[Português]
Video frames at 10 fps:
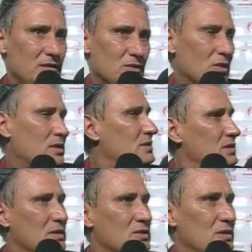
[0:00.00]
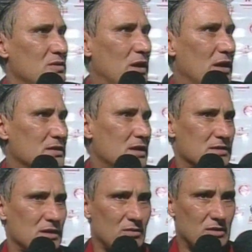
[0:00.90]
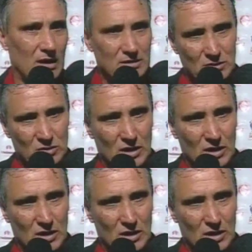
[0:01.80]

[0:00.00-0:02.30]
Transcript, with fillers: e outras situações mais que elas acontecem